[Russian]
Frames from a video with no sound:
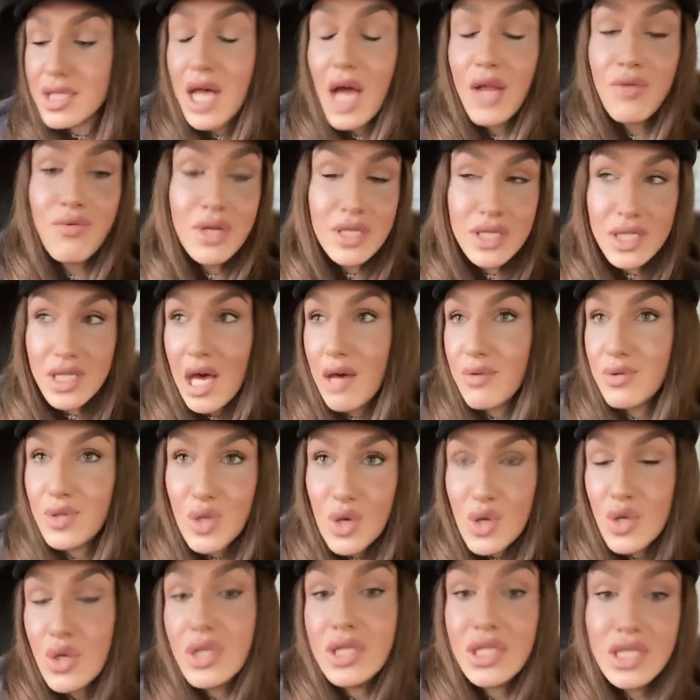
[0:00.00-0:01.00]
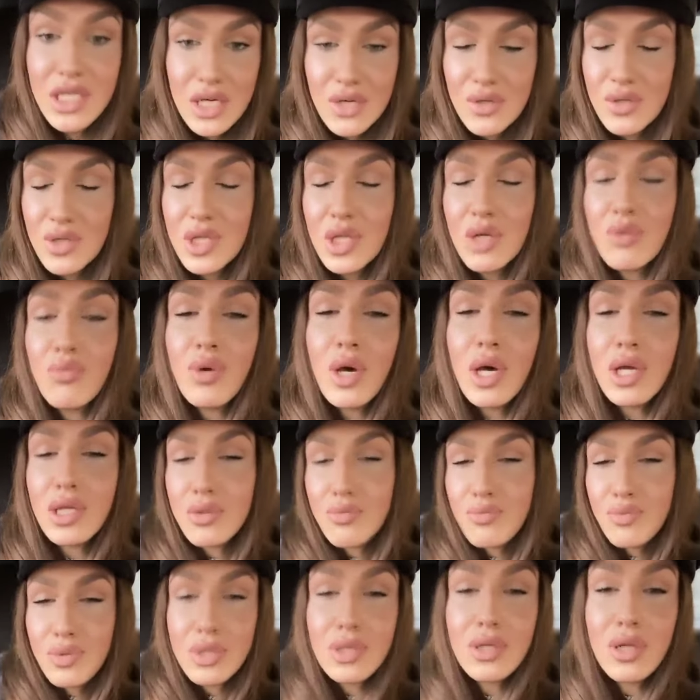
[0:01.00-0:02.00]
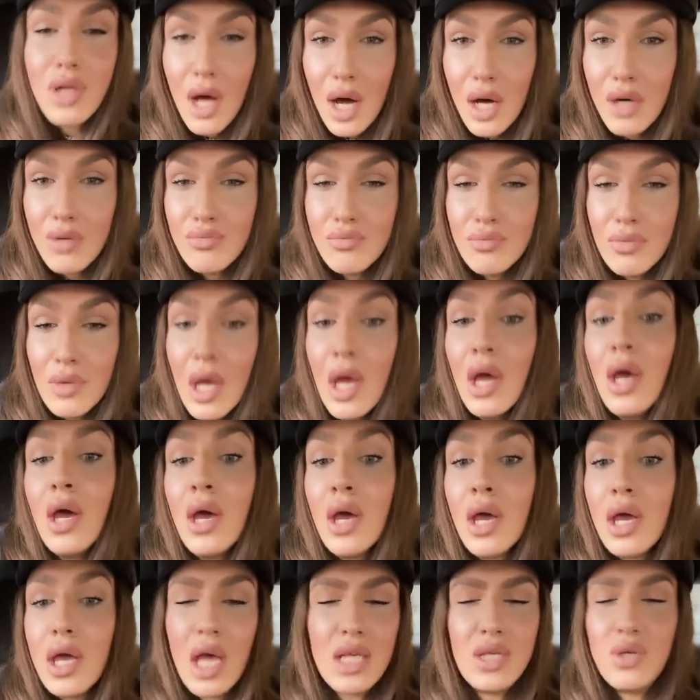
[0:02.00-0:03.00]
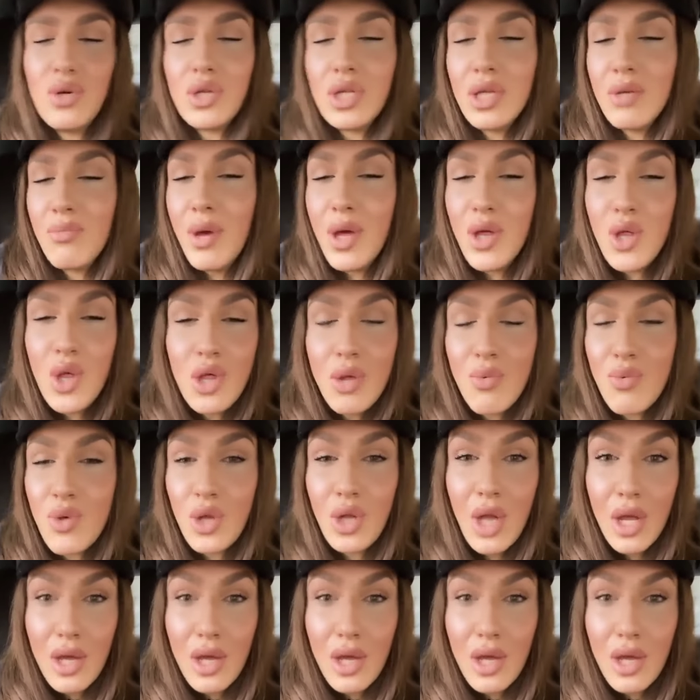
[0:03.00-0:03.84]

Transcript: соответственно, я все еще детственно, мы едем по делам. Я сегодня не меньше, чем жена